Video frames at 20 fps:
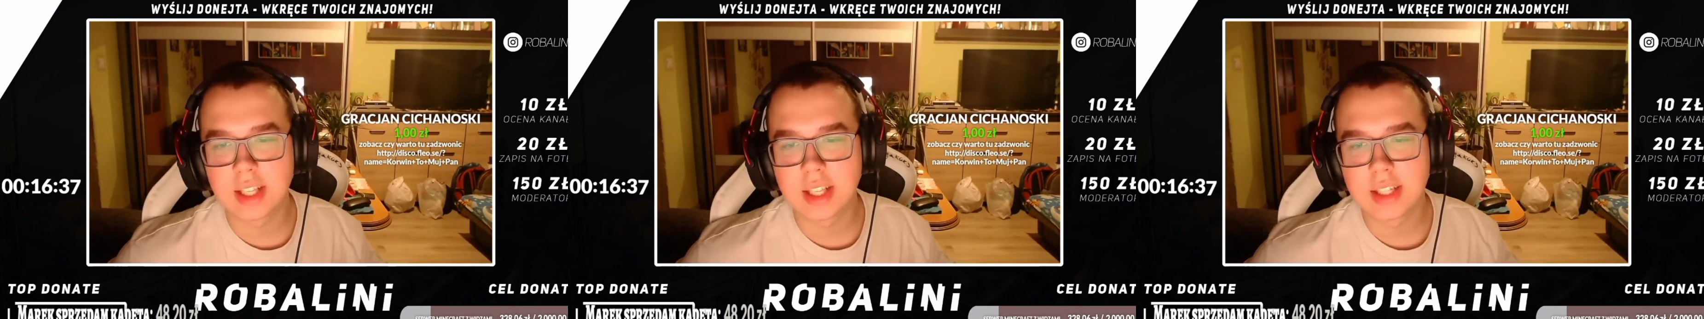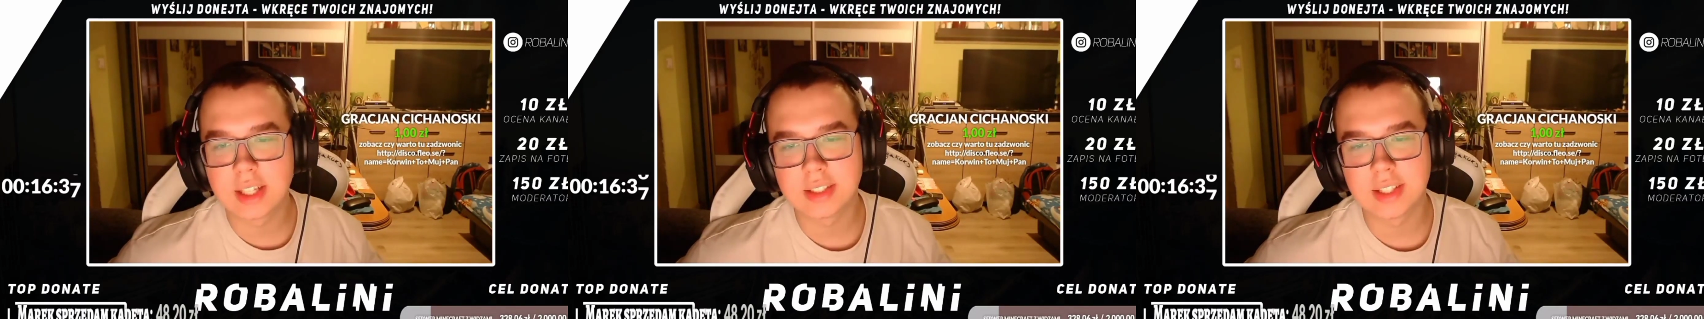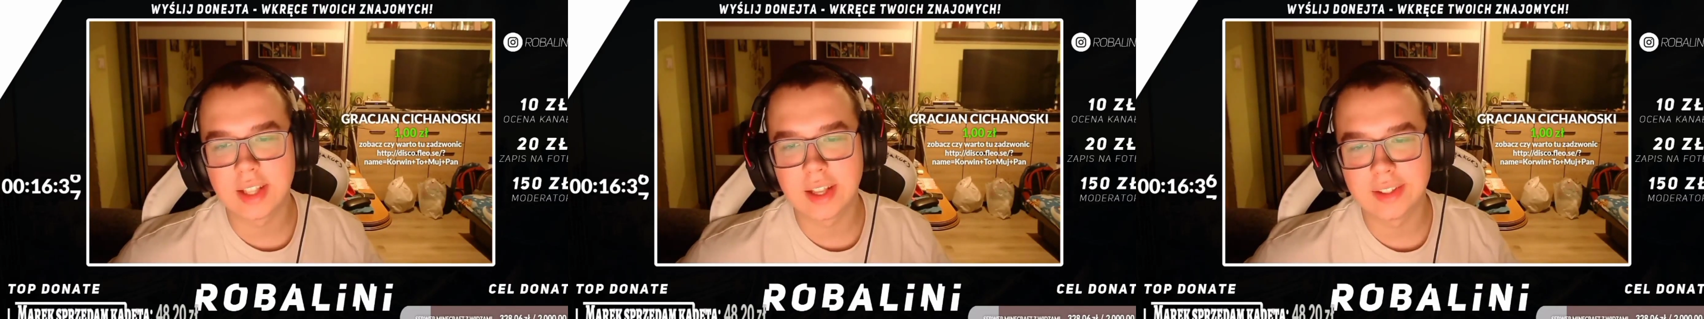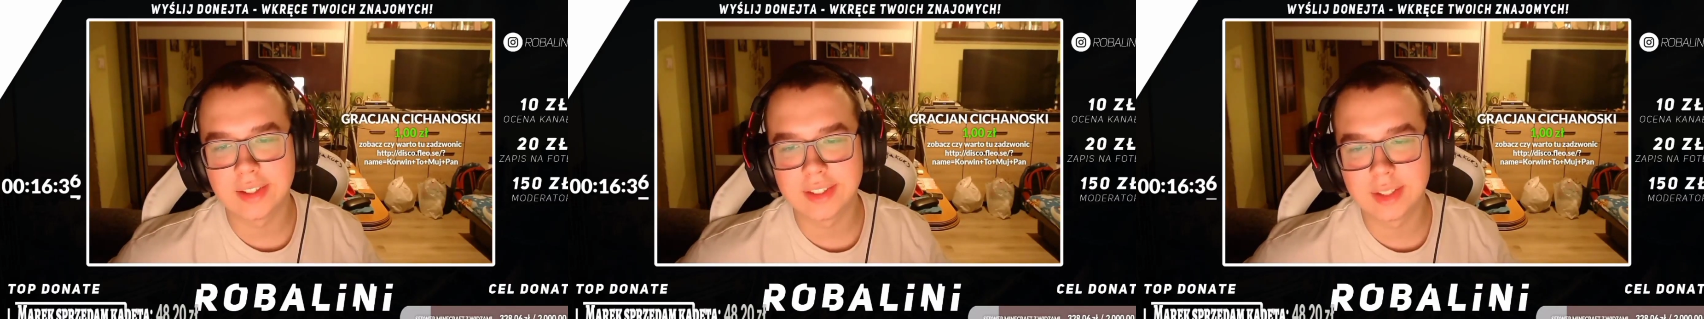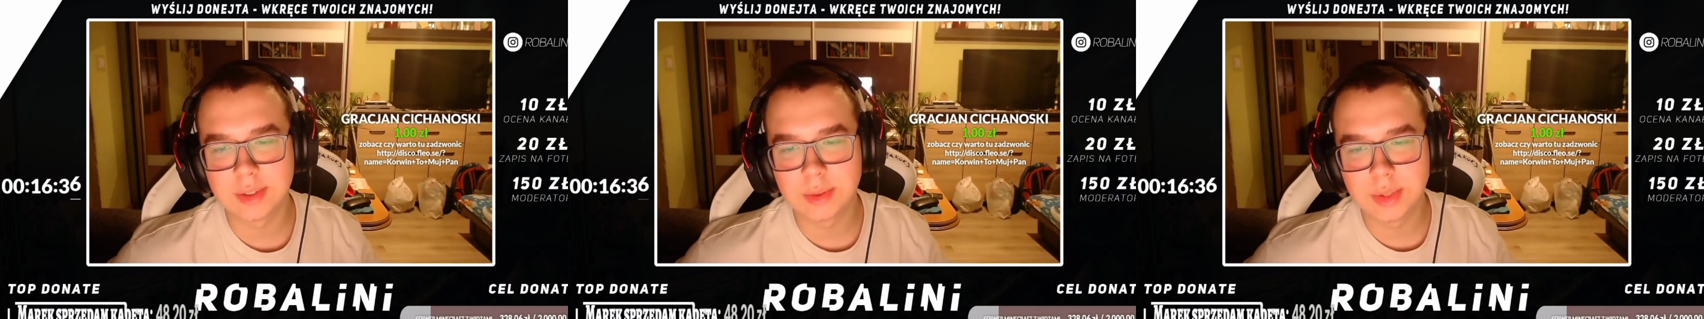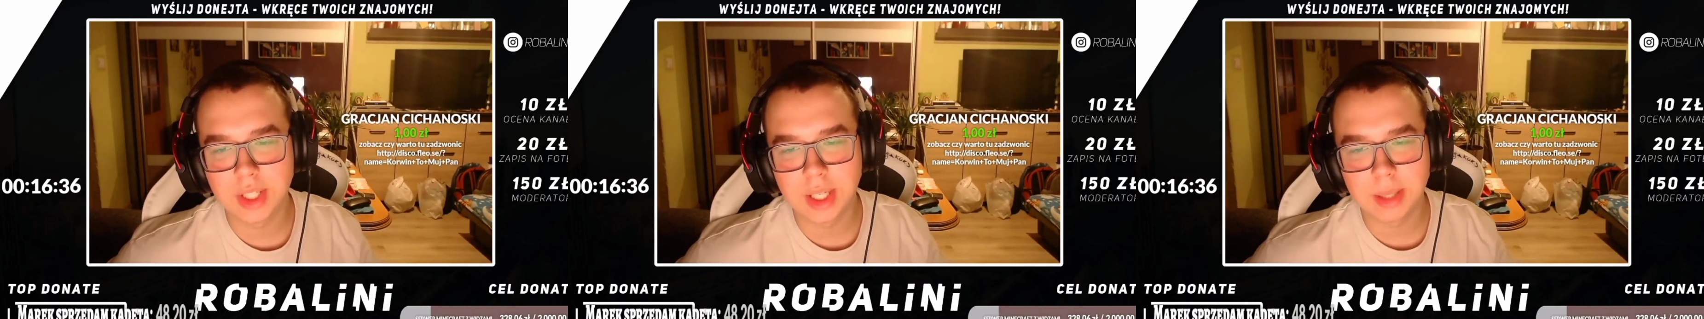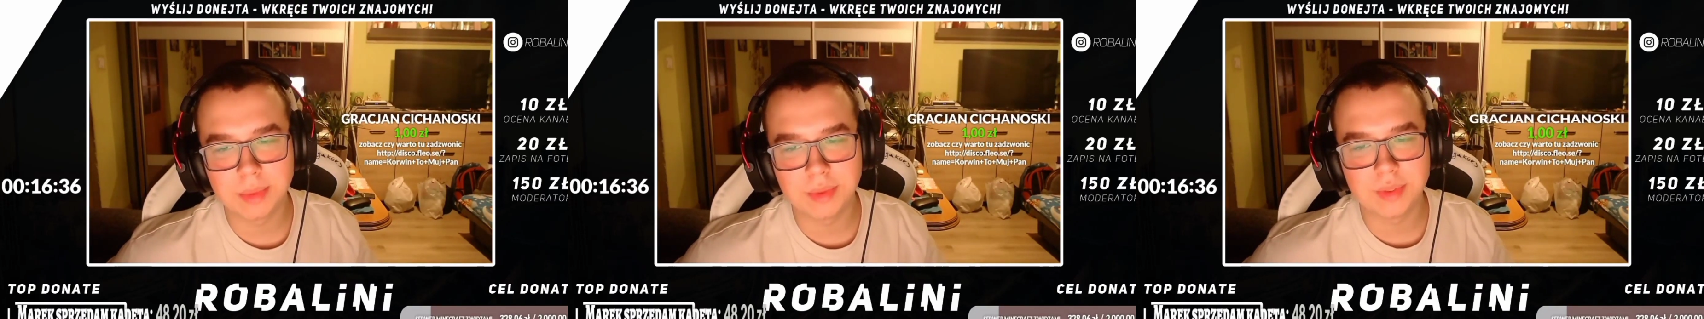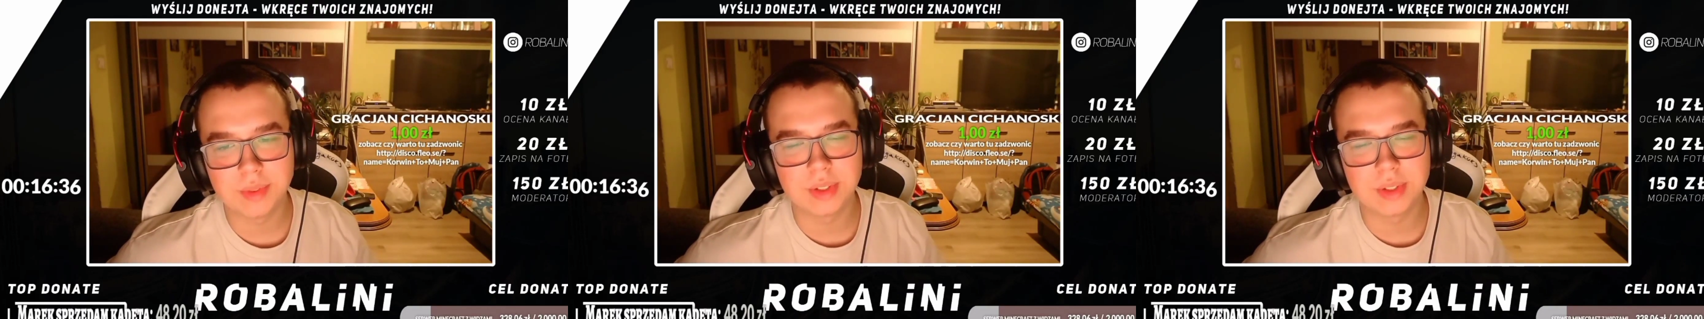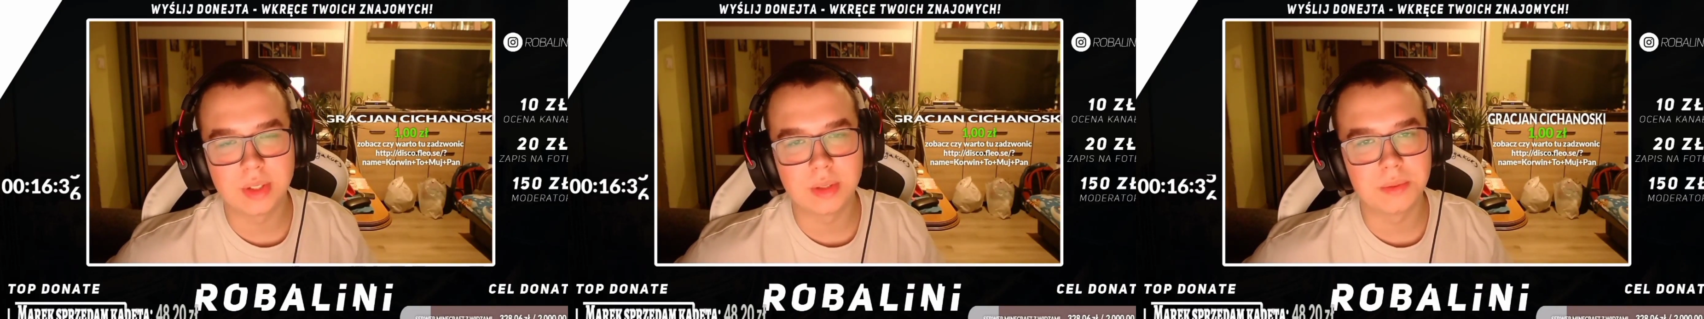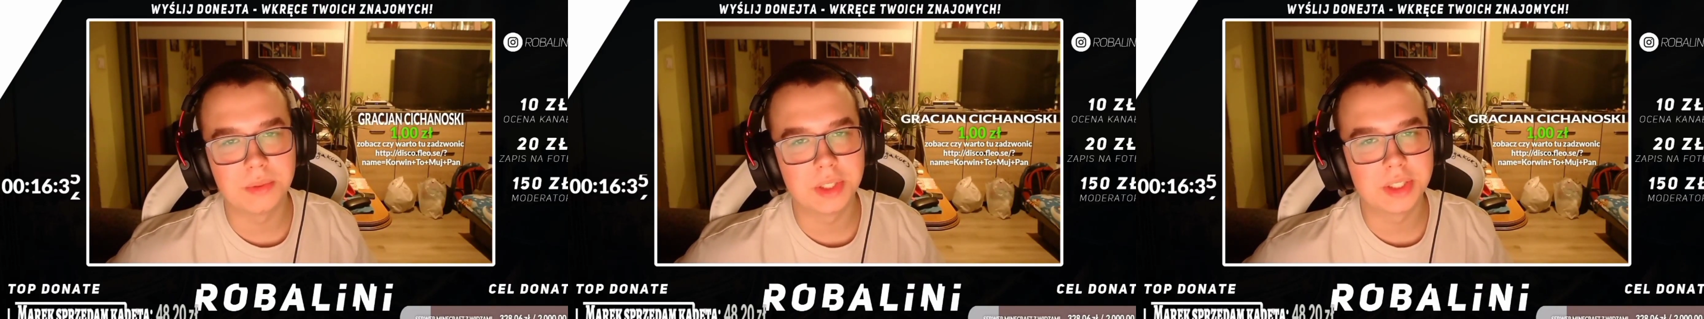zaryzykujemy
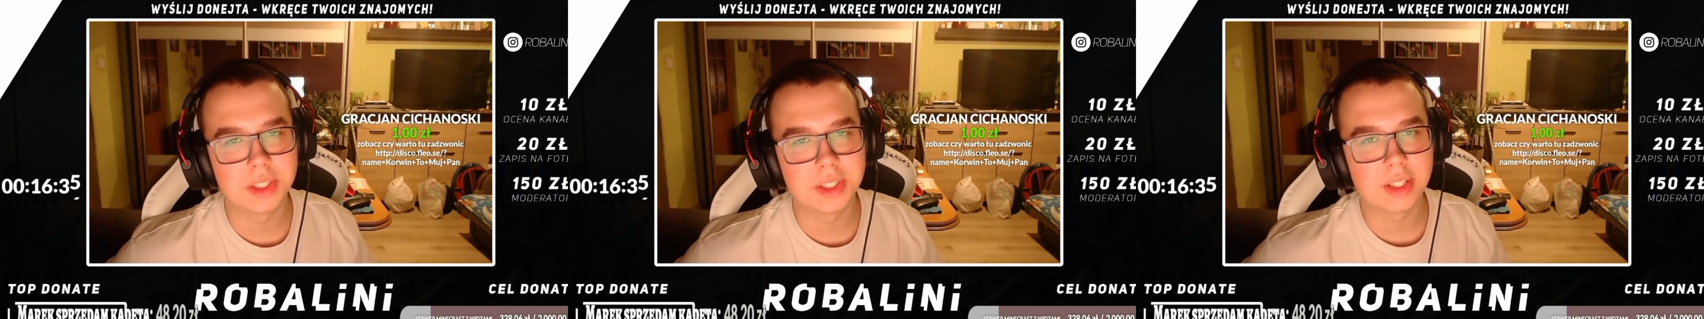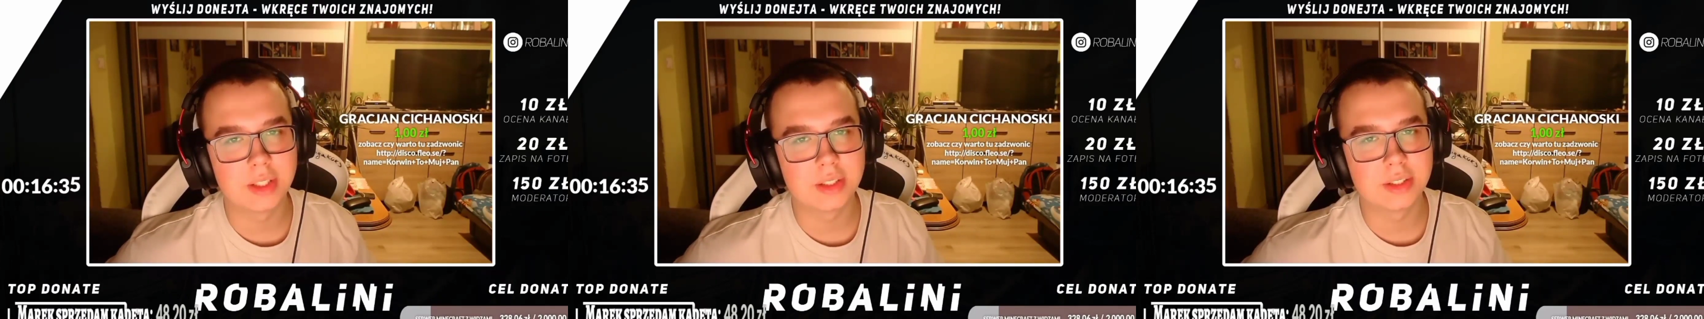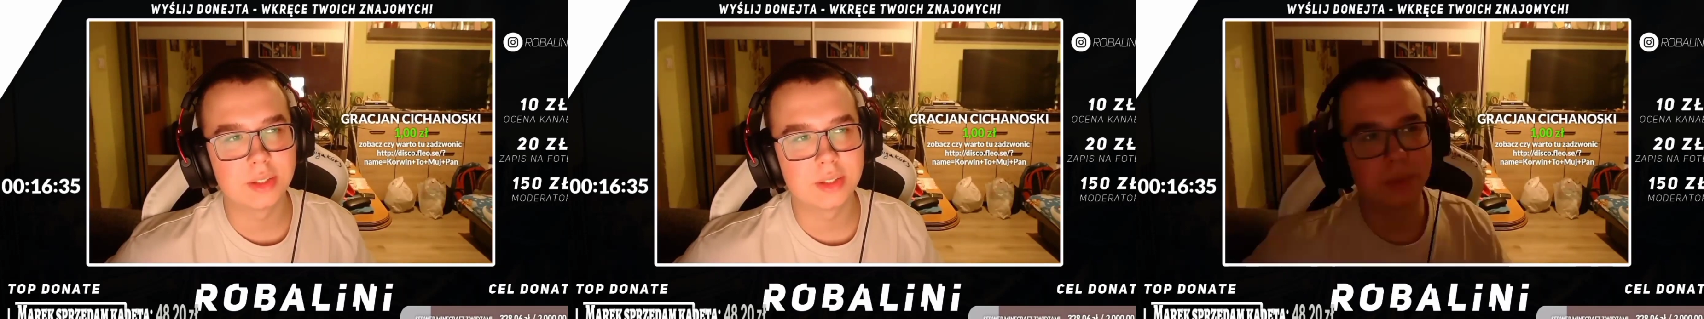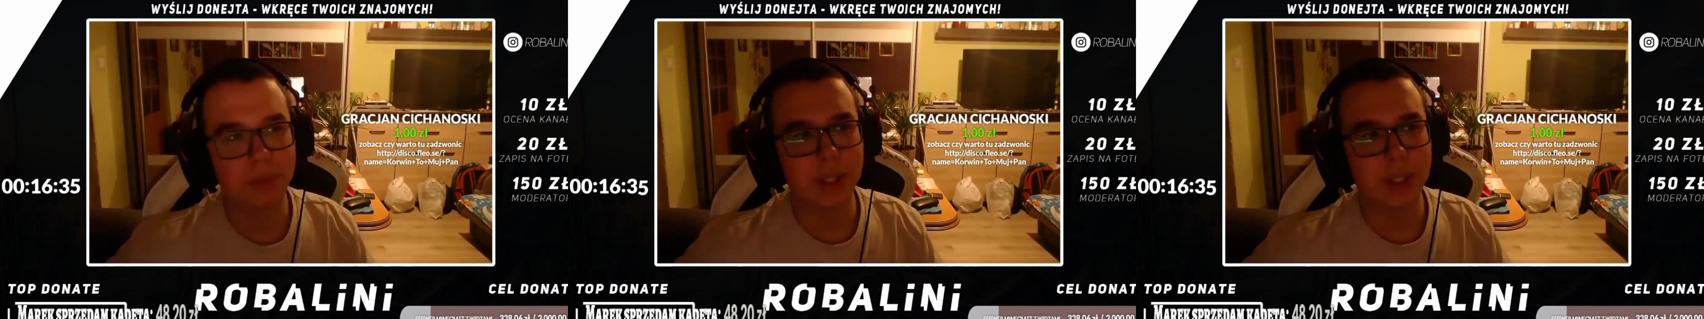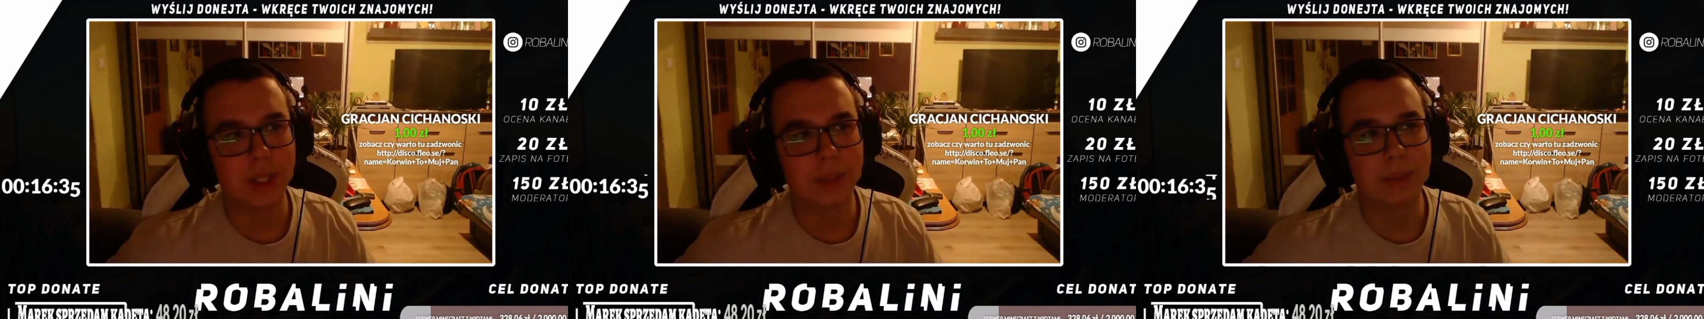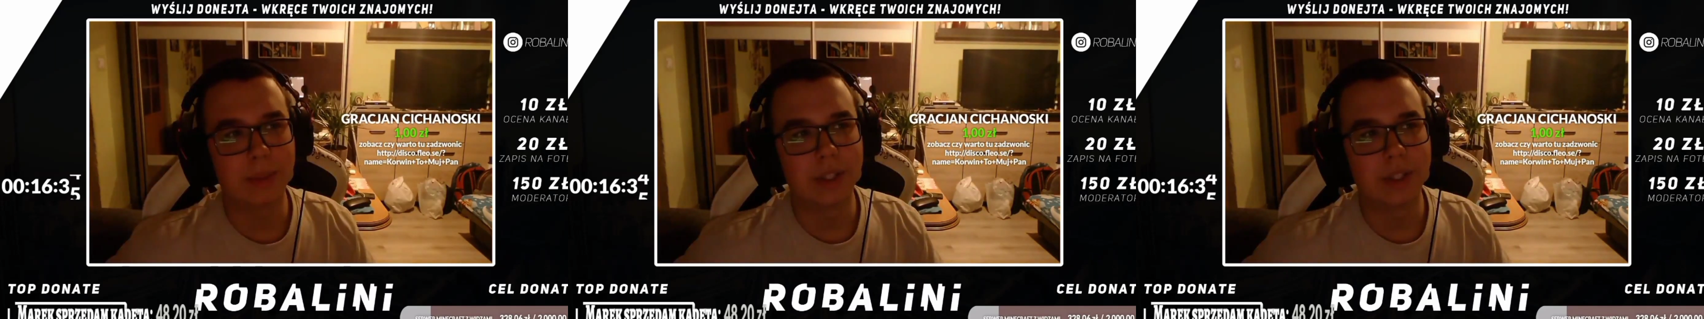widzowie, zaryzykujemy.